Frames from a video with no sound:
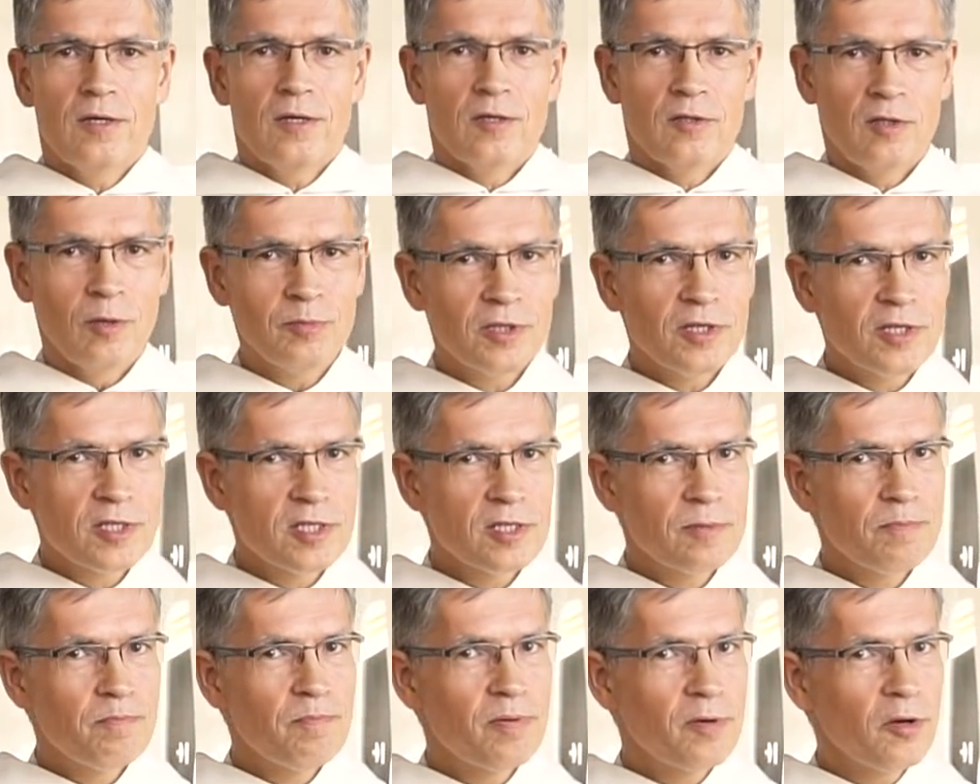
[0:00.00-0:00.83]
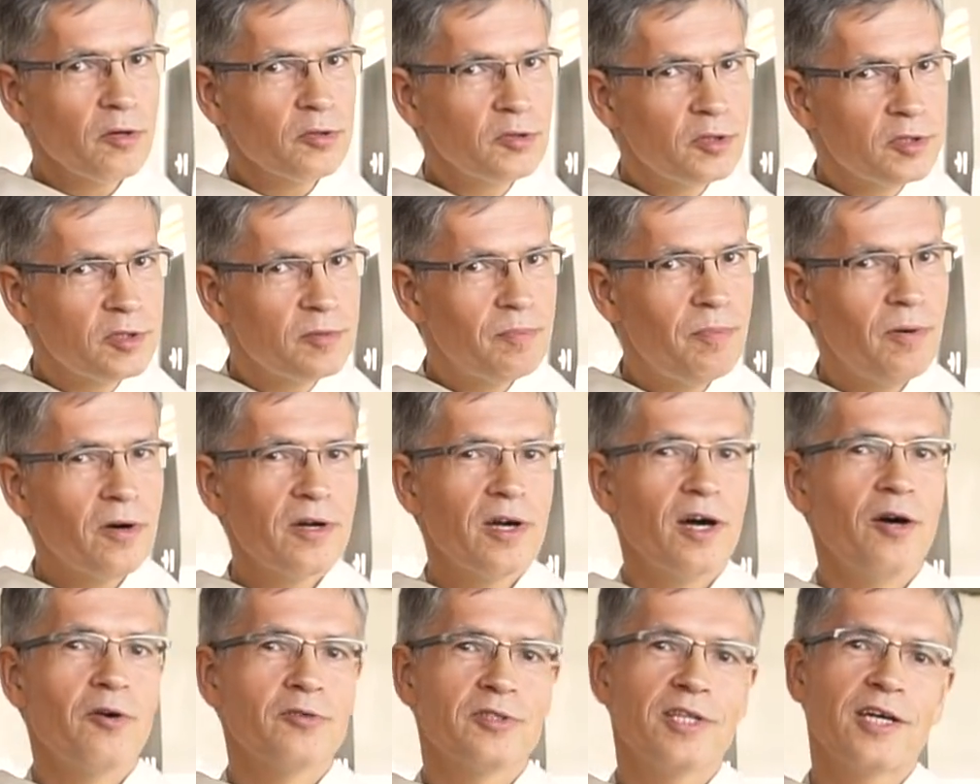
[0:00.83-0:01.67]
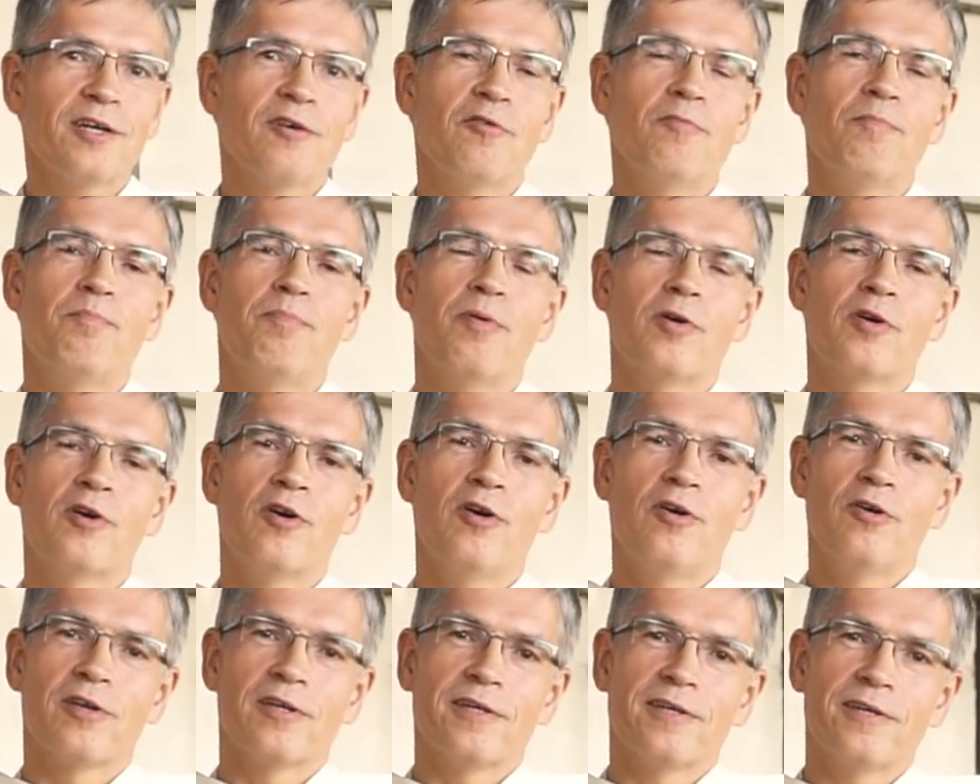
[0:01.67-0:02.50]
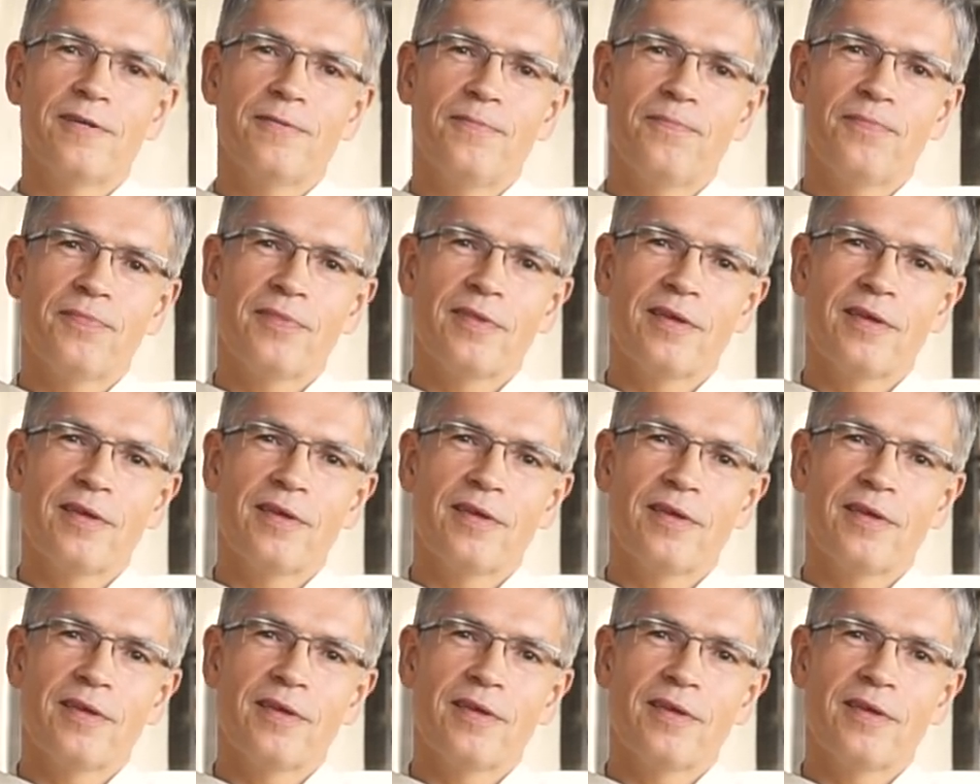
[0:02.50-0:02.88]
Dobrze jest prosić Boga o taką pokorę,